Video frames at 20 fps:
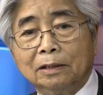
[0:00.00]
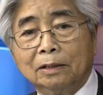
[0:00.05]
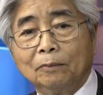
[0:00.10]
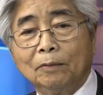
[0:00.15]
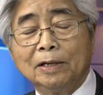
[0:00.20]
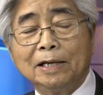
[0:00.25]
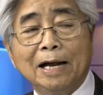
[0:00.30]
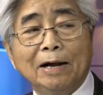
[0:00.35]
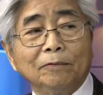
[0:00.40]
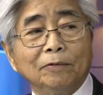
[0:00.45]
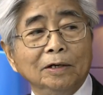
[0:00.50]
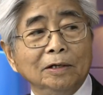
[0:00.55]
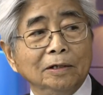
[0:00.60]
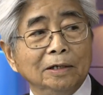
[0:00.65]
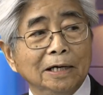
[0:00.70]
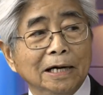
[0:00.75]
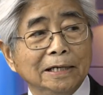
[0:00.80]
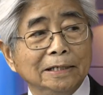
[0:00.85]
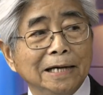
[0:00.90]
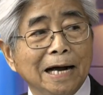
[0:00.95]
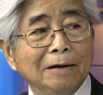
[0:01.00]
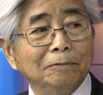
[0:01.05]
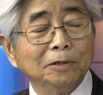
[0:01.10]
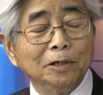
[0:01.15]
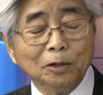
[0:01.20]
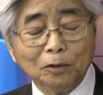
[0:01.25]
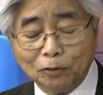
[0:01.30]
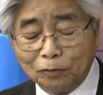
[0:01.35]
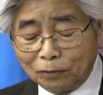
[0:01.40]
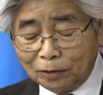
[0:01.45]
quê nhà quê người để giao
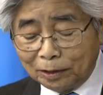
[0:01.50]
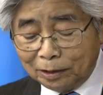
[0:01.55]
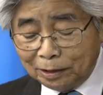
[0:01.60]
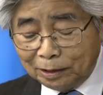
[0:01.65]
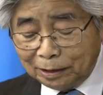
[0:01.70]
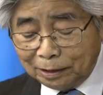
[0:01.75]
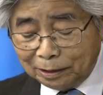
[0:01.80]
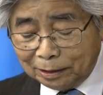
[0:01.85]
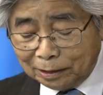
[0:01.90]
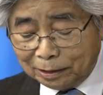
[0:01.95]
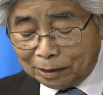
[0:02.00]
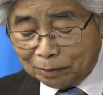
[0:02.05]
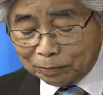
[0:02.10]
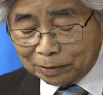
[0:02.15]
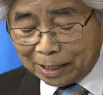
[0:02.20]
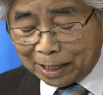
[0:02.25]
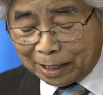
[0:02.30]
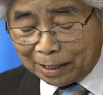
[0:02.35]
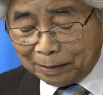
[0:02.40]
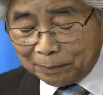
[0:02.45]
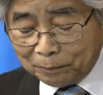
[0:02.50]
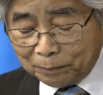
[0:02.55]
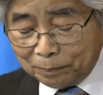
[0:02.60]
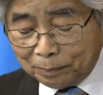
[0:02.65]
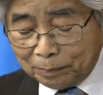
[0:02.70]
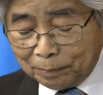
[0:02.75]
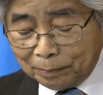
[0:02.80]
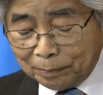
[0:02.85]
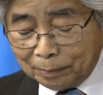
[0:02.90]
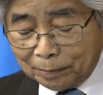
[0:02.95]
lưu với độc giả
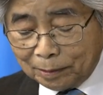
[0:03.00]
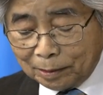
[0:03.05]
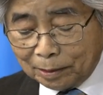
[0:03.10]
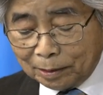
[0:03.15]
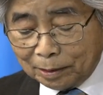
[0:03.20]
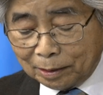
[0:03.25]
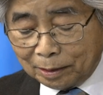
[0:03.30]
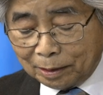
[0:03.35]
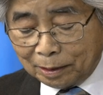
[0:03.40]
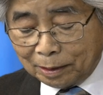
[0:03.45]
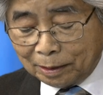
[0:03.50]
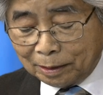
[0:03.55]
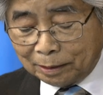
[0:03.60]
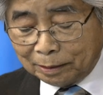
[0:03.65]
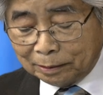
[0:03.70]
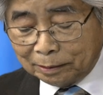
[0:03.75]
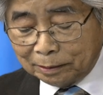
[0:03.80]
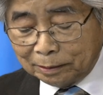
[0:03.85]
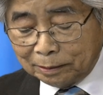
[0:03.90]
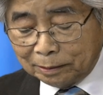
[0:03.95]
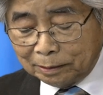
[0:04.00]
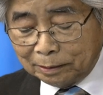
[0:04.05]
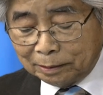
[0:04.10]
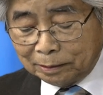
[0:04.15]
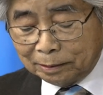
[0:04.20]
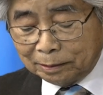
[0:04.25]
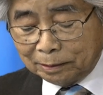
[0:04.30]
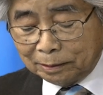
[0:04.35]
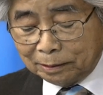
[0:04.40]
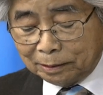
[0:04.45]
à,
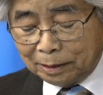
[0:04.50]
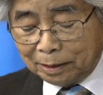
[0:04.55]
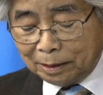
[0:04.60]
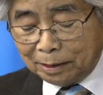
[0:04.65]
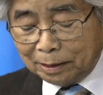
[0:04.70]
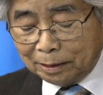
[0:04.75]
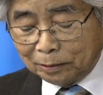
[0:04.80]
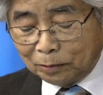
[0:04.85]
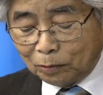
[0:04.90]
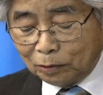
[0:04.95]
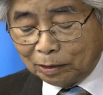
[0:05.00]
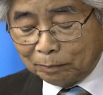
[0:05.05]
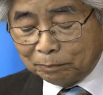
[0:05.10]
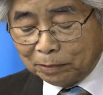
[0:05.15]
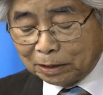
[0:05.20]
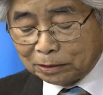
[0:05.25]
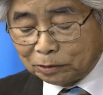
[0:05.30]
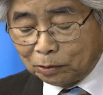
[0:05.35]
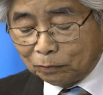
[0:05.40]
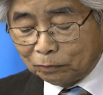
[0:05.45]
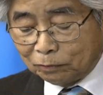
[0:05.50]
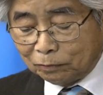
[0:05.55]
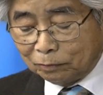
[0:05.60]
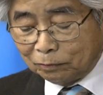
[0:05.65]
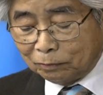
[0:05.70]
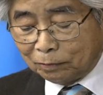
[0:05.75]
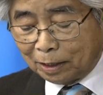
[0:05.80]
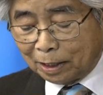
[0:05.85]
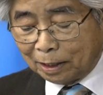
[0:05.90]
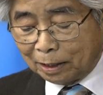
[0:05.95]
thì tôi rất bức xúc
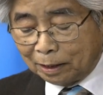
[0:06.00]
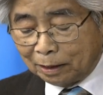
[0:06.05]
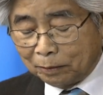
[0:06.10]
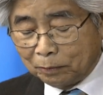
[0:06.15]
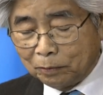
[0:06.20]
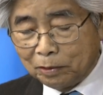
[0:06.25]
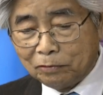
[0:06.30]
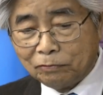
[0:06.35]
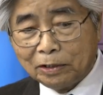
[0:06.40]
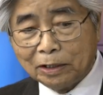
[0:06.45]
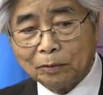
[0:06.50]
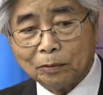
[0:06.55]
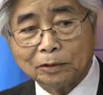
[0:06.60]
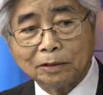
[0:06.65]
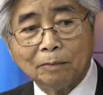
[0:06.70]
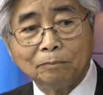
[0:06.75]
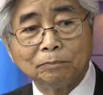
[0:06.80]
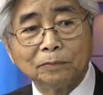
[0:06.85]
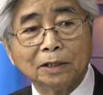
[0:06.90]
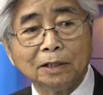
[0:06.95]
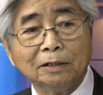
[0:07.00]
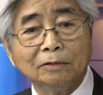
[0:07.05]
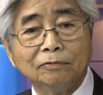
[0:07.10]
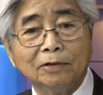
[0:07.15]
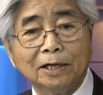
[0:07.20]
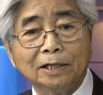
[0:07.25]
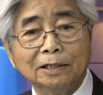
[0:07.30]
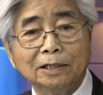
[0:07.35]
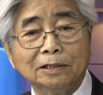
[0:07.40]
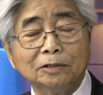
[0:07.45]
và quý vị có tâm tư
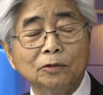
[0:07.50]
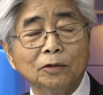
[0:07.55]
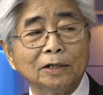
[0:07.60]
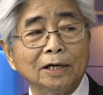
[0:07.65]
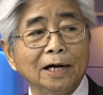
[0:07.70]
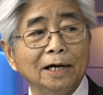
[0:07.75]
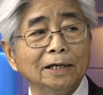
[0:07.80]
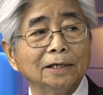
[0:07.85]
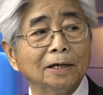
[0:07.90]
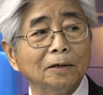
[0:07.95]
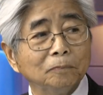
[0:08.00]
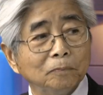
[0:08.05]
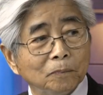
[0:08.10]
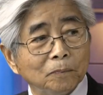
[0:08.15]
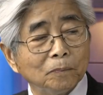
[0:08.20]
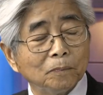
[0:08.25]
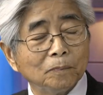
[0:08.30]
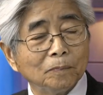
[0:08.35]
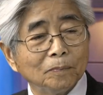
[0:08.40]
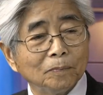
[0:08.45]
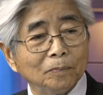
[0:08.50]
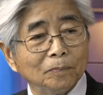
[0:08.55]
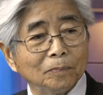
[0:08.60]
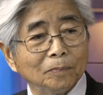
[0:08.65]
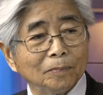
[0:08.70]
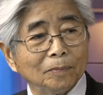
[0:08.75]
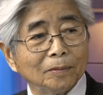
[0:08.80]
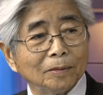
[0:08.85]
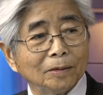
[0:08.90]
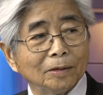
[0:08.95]
về những chuyện này hay không
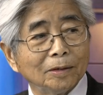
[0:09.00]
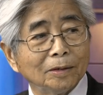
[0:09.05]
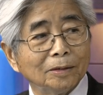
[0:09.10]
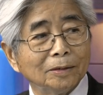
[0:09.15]
trời